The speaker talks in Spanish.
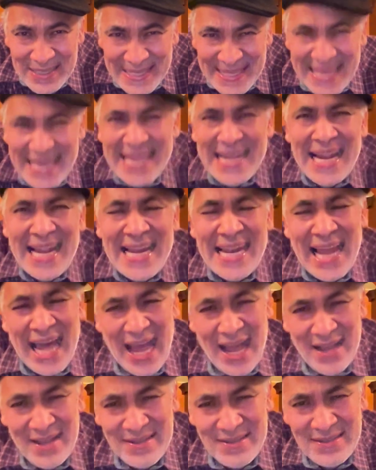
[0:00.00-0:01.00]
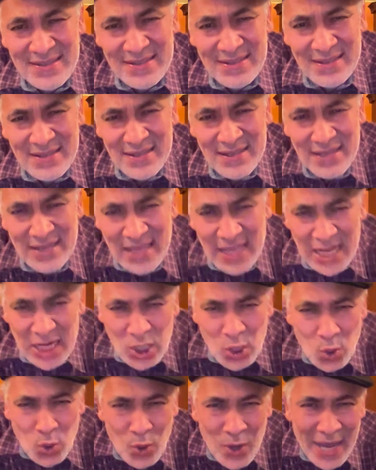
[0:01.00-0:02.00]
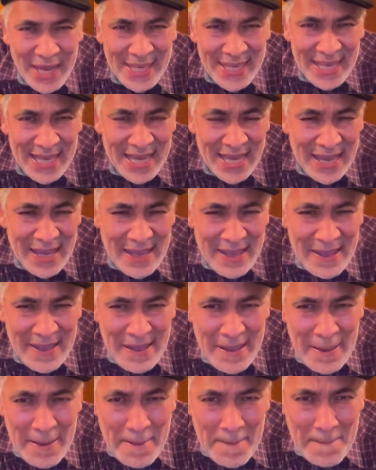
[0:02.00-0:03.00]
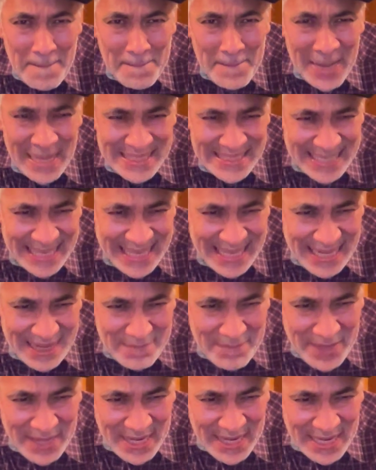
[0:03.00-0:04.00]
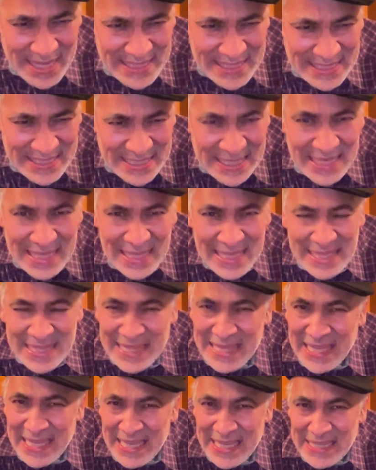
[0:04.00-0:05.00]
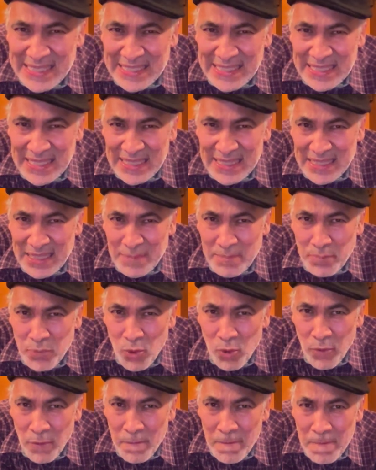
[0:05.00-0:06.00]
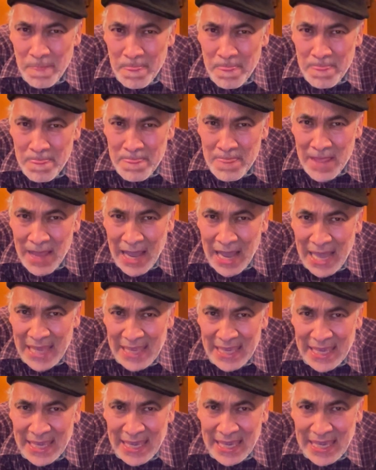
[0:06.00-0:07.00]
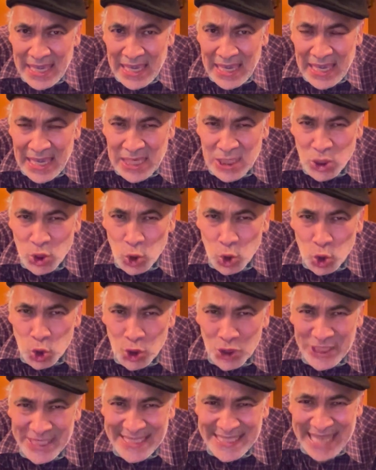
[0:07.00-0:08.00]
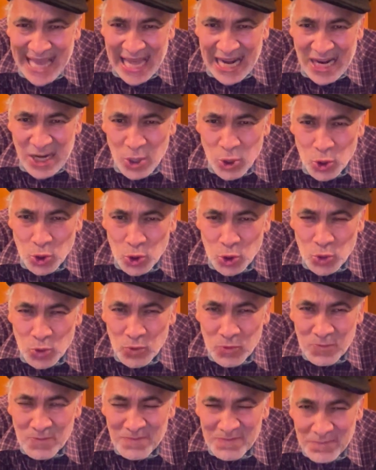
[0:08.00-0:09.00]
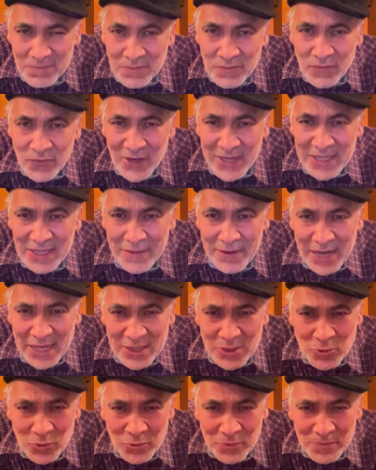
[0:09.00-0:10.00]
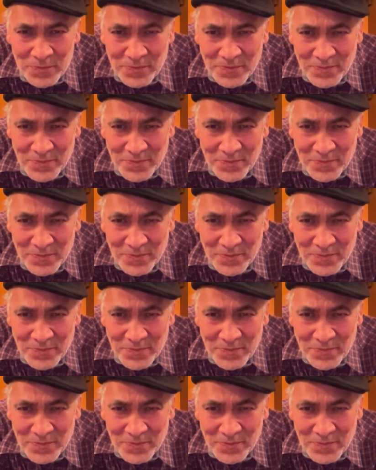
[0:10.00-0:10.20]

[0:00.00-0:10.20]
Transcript: quiérala, que no haya más crímenes de este tipo. Hay que exorcizarlos. Fuerte abrazo.